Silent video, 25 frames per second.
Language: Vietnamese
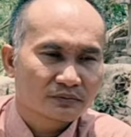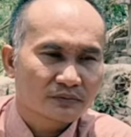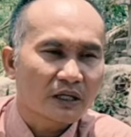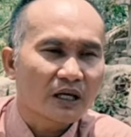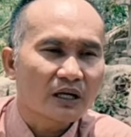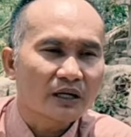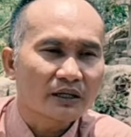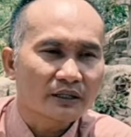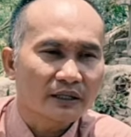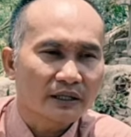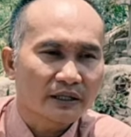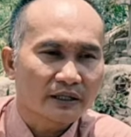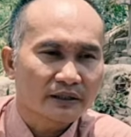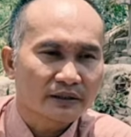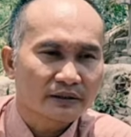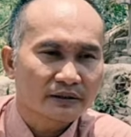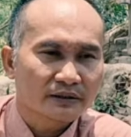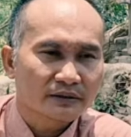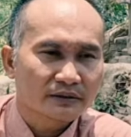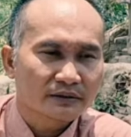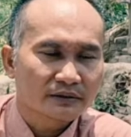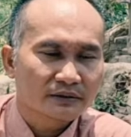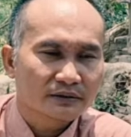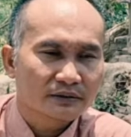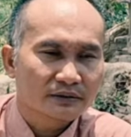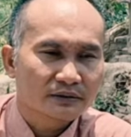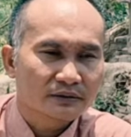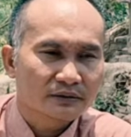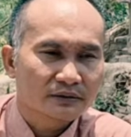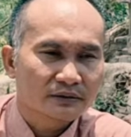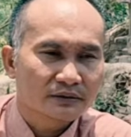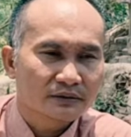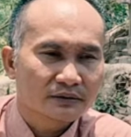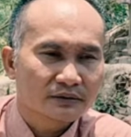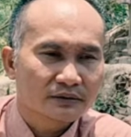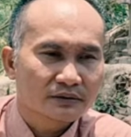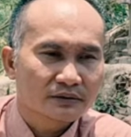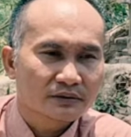đó là vậy
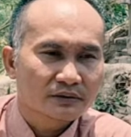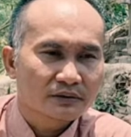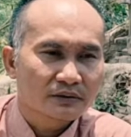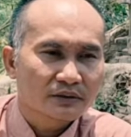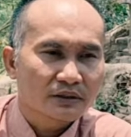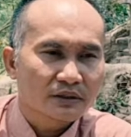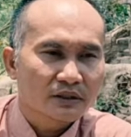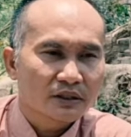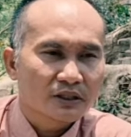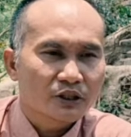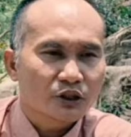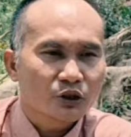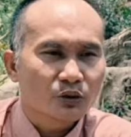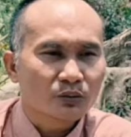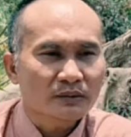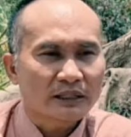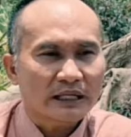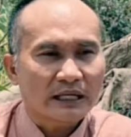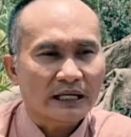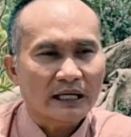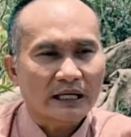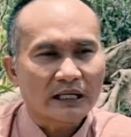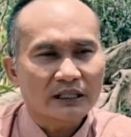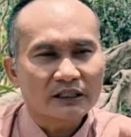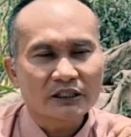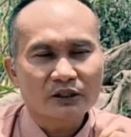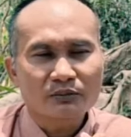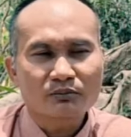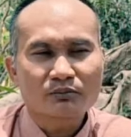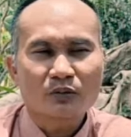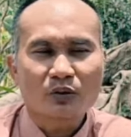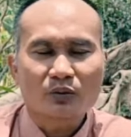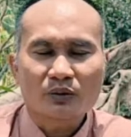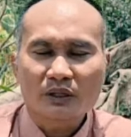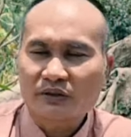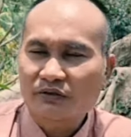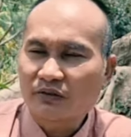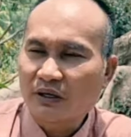chúng ta ở trong
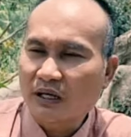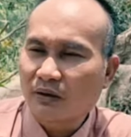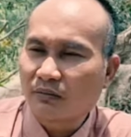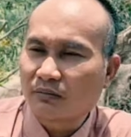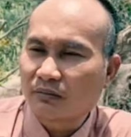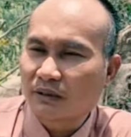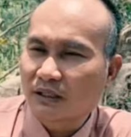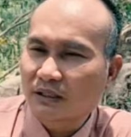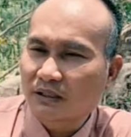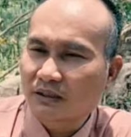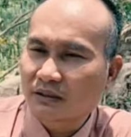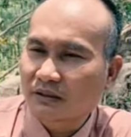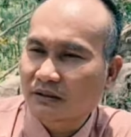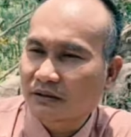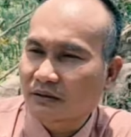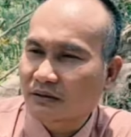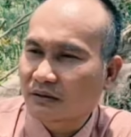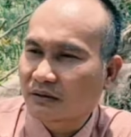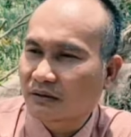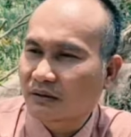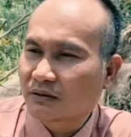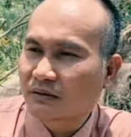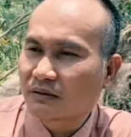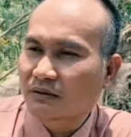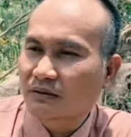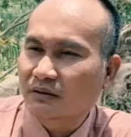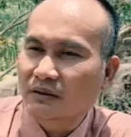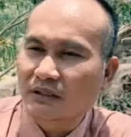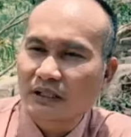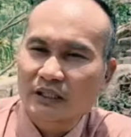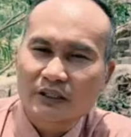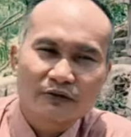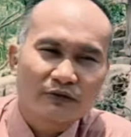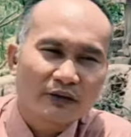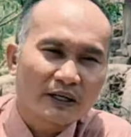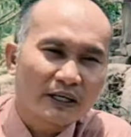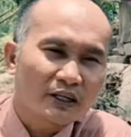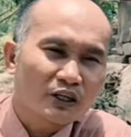một cái phòng thì
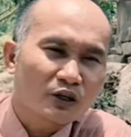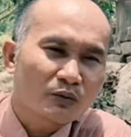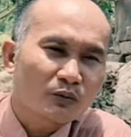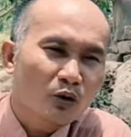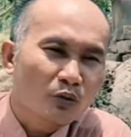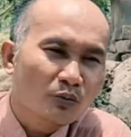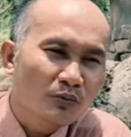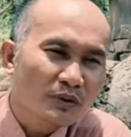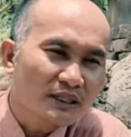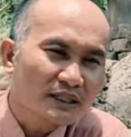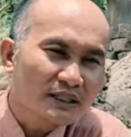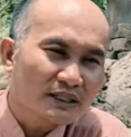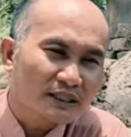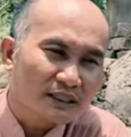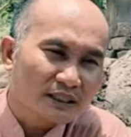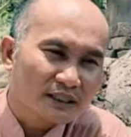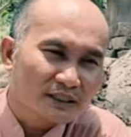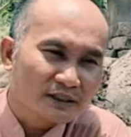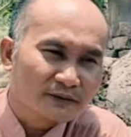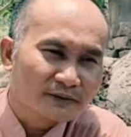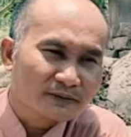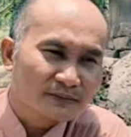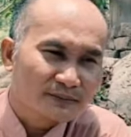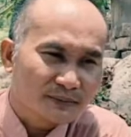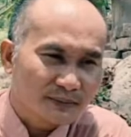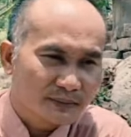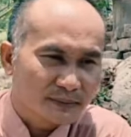phải có bốn bức tường không